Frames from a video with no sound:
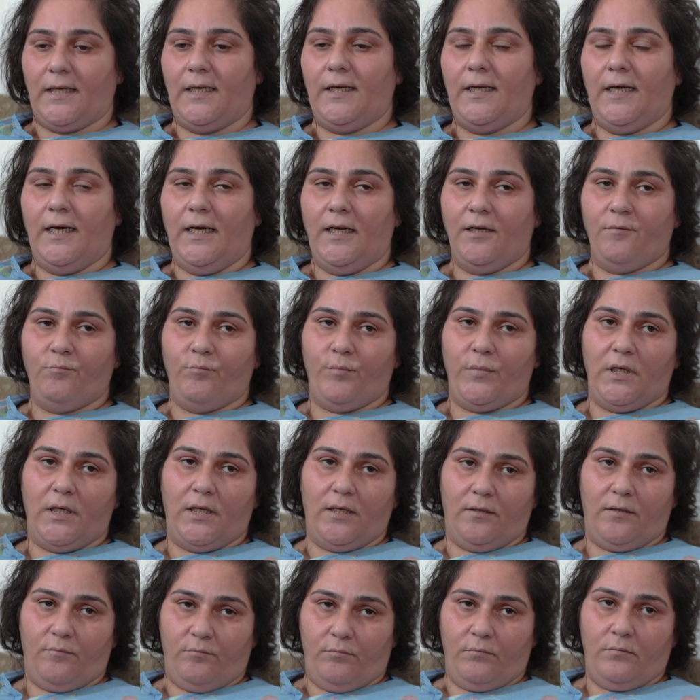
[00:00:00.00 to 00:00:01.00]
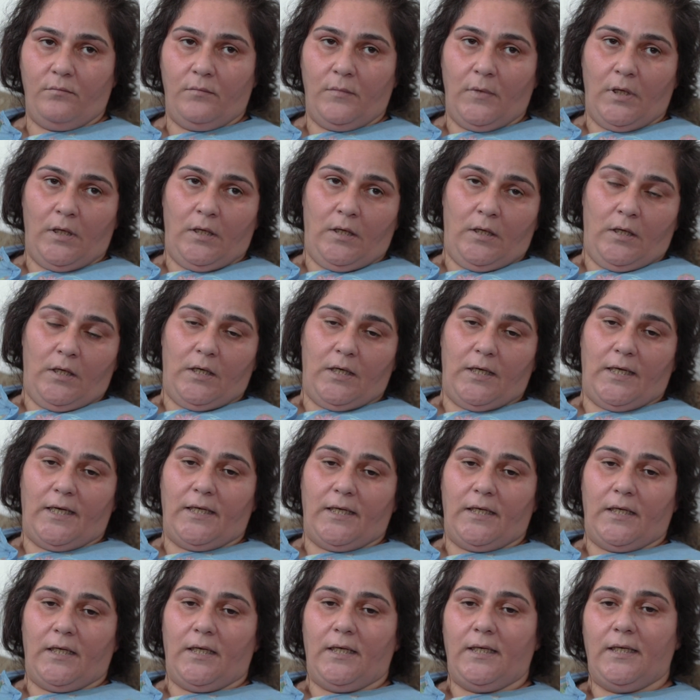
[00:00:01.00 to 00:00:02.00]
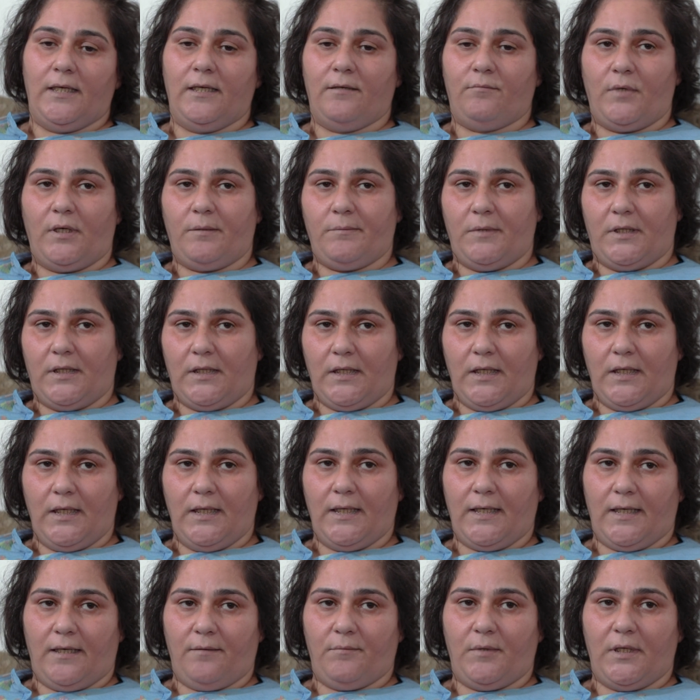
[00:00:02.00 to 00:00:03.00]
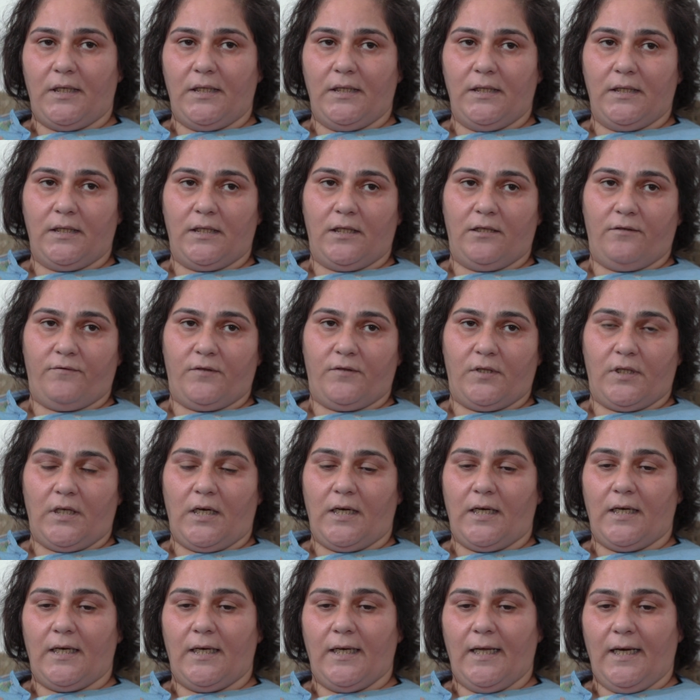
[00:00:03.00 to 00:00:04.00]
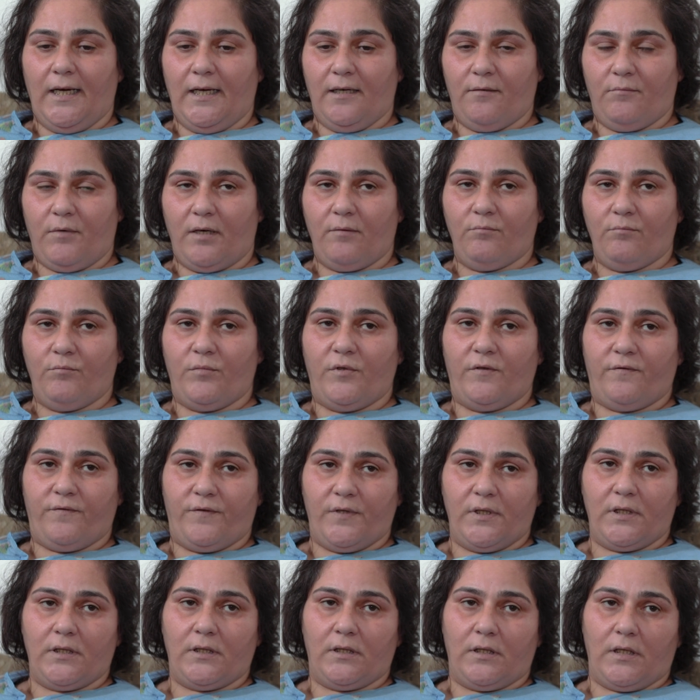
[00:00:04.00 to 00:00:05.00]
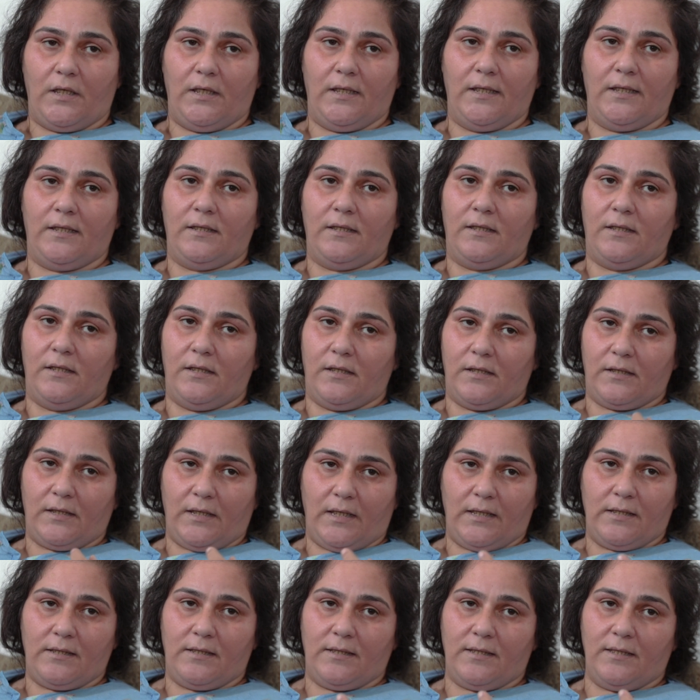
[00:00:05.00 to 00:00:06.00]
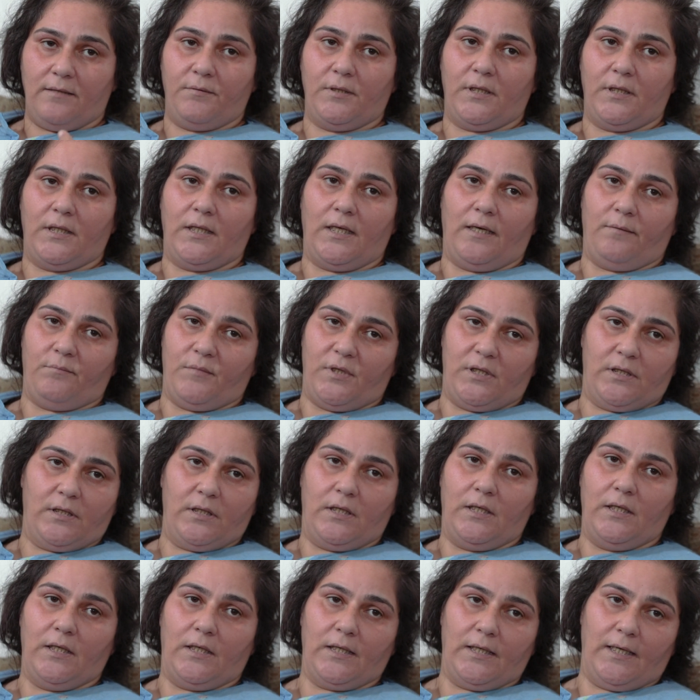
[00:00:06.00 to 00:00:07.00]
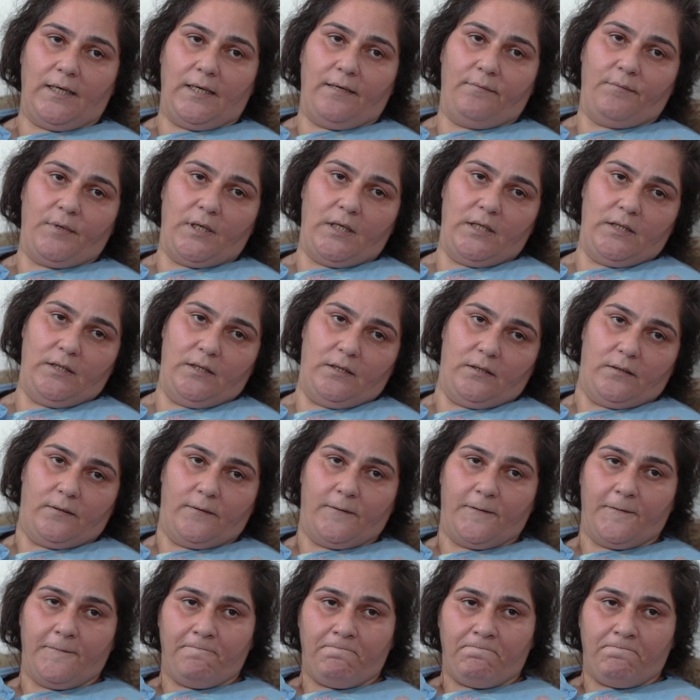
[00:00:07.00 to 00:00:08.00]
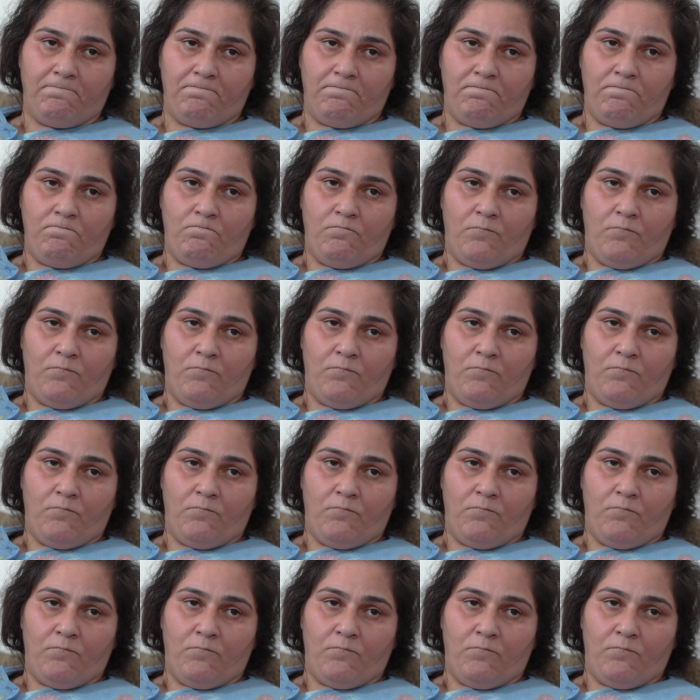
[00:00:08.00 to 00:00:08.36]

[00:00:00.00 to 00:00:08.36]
اللحم بلم لأن قال لي لما عملت لك عملية لفتاء اللحم عم بفت قال لي كثير تعذبت لعملت لك العملية مم.